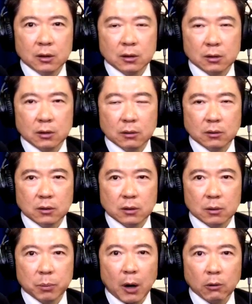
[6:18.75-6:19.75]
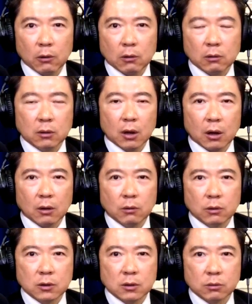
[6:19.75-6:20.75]
呃，这个包容哈，
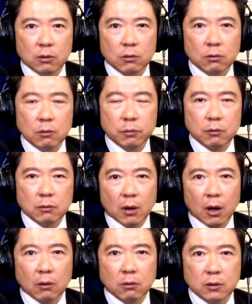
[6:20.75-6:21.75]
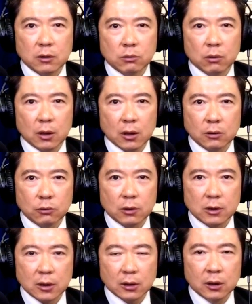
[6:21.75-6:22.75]
或是说互补哈，或是说合作
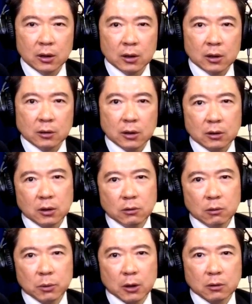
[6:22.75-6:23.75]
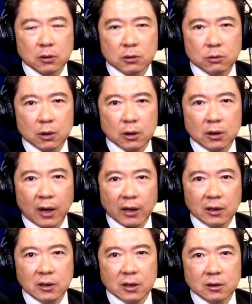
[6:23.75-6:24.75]
性。那听众朋友，你觉得哪
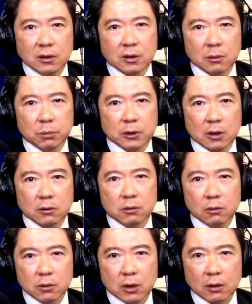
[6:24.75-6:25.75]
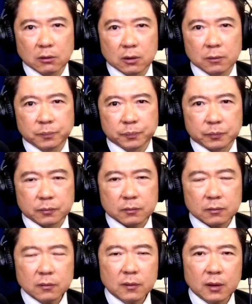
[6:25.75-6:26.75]
一件事情比较重要呢？
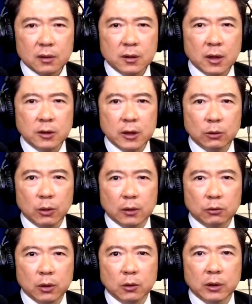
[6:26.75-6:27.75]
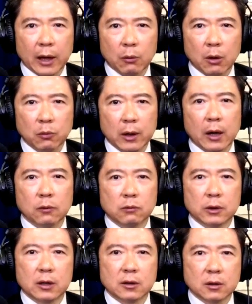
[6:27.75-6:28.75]
现阶段对于台湾未来
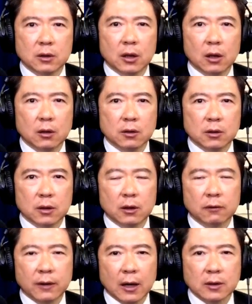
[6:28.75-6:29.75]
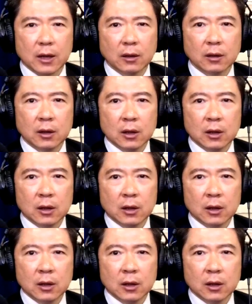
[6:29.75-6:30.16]
五年、十年、二十年的发展，